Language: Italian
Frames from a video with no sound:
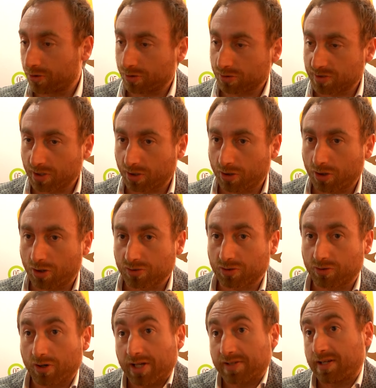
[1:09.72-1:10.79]
non si
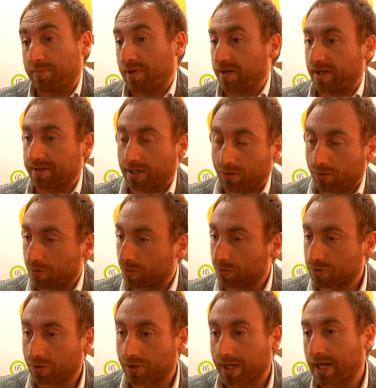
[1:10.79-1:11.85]
conoscono e siamo arrivati a
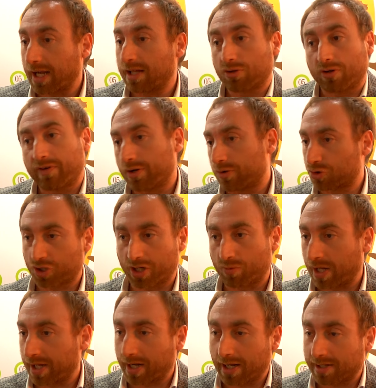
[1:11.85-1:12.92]
conclusione che laddove non c'è
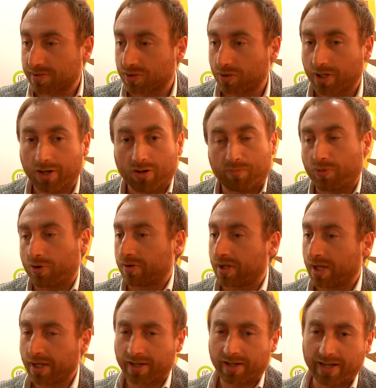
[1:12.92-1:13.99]
una relazione non può
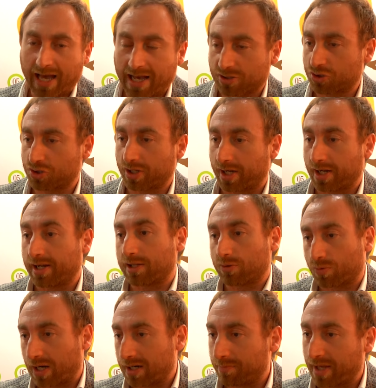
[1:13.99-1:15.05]
nascere
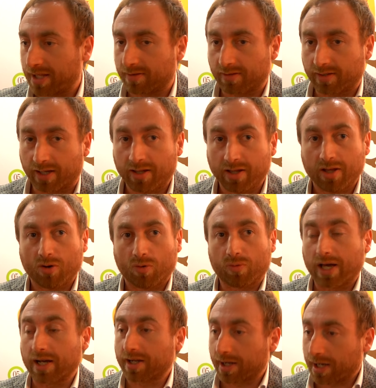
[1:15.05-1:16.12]
naturalmente
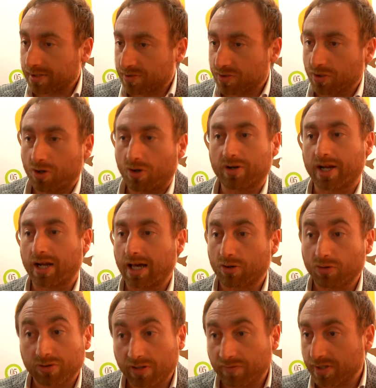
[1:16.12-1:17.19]
un'aggregazione,
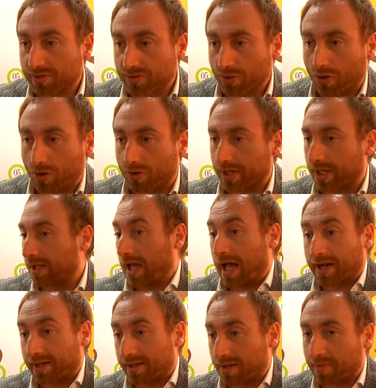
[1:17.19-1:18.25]
la condivisione
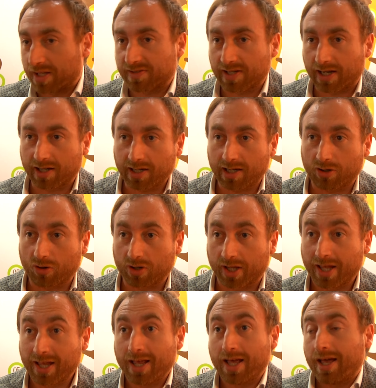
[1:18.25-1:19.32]
anche dei mezzi
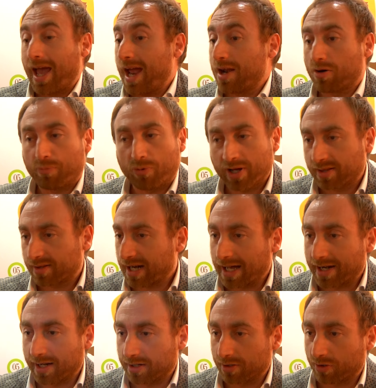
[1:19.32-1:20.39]
agricoli e non può
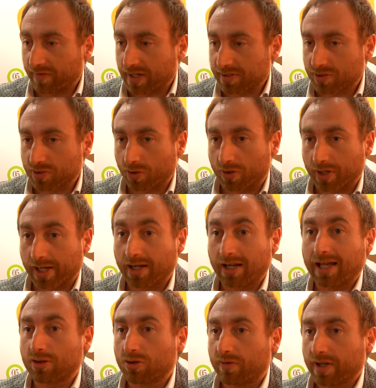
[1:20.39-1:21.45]
entrare l'innovazione,
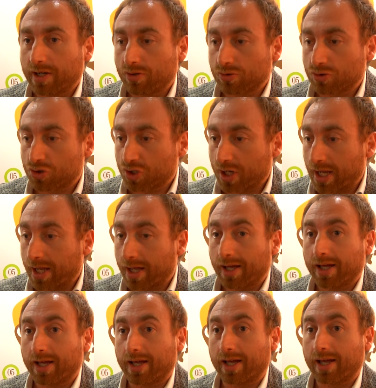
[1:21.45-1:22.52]
laddove non c'è
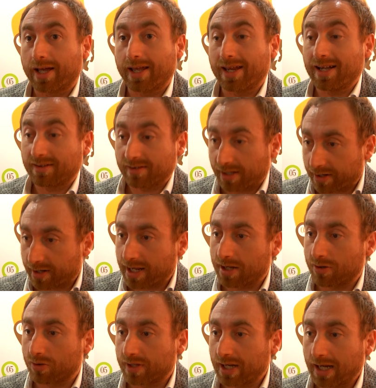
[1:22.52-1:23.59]
eh, il
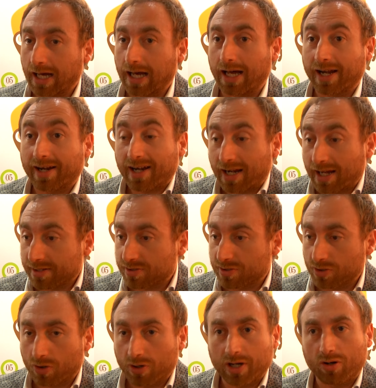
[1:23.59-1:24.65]
terreno della
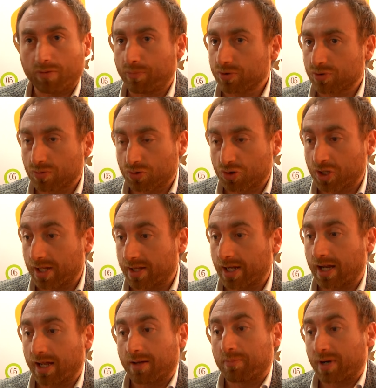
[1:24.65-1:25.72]
relazione non può
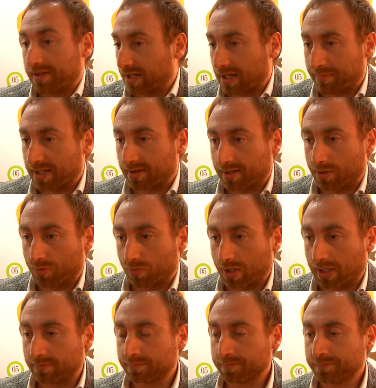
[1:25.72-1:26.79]
succedere praticamente
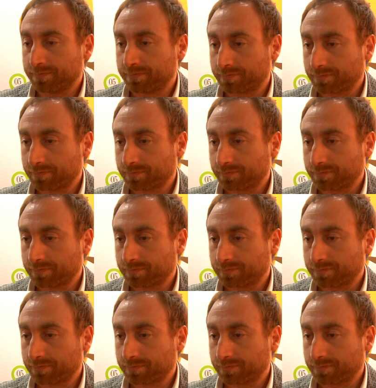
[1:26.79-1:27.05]
nulla.